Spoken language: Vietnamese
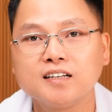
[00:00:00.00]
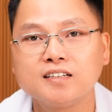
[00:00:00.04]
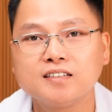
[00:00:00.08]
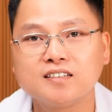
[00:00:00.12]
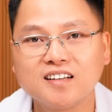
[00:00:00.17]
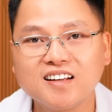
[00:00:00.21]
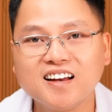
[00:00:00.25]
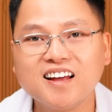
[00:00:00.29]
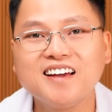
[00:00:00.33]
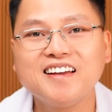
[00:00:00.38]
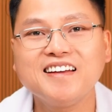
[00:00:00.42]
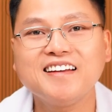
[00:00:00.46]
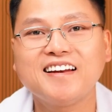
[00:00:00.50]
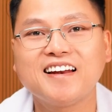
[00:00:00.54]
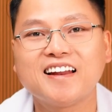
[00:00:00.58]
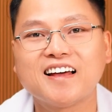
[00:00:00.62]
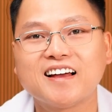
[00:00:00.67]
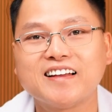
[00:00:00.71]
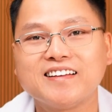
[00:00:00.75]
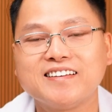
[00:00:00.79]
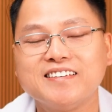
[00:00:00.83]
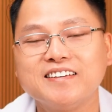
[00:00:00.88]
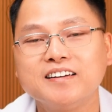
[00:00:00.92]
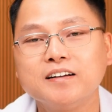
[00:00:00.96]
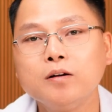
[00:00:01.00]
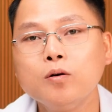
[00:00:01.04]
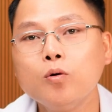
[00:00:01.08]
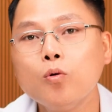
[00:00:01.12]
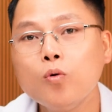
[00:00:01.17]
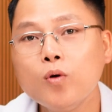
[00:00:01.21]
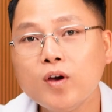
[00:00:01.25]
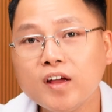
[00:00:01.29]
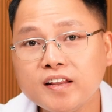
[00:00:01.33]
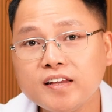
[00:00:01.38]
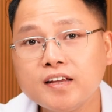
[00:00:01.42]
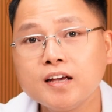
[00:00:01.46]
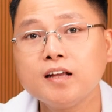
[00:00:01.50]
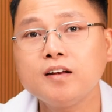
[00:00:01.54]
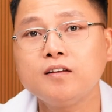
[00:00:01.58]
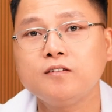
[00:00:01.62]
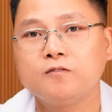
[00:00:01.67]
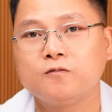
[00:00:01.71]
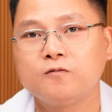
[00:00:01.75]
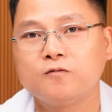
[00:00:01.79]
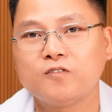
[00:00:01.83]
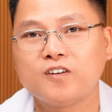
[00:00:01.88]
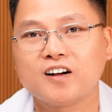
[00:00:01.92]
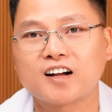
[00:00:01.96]
Dưới đây là những nguyên
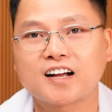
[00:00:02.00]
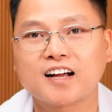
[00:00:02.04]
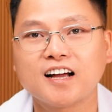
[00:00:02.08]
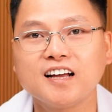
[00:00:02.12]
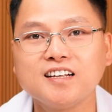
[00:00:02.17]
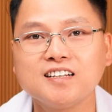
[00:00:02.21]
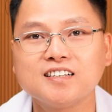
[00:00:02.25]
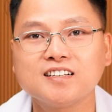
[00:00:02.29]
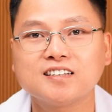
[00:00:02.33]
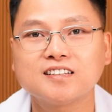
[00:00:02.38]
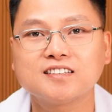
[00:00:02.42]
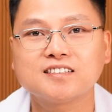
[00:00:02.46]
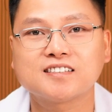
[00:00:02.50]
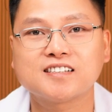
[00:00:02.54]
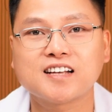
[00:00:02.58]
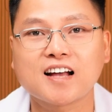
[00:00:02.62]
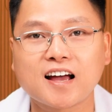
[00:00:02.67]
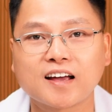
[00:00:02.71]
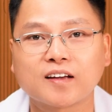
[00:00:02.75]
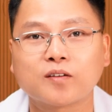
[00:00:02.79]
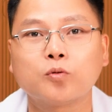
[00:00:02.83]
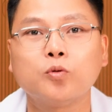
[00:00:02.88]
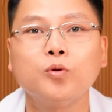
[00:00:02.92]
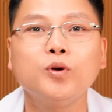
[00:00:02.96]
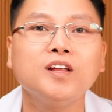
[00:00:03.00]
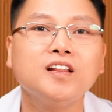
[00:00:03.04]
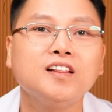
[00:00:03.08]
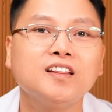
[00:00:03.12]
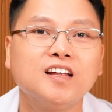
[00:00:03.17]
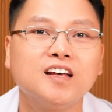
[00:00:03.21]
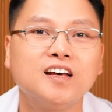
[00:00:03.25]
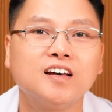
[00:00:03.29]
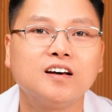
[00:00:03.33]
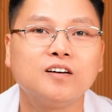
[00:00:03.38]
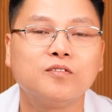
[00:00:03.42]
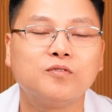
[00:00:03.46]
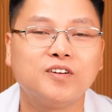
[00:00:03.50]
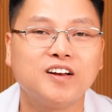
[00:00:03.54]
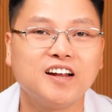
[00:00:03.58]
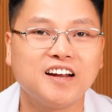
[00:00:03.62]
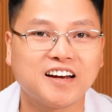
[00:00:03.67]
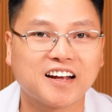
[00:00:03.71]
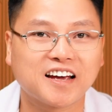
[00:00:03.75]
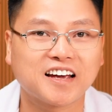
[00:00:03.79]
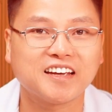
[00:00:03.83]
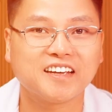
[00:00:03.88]
nhân và cách giải quyết vấn đề này.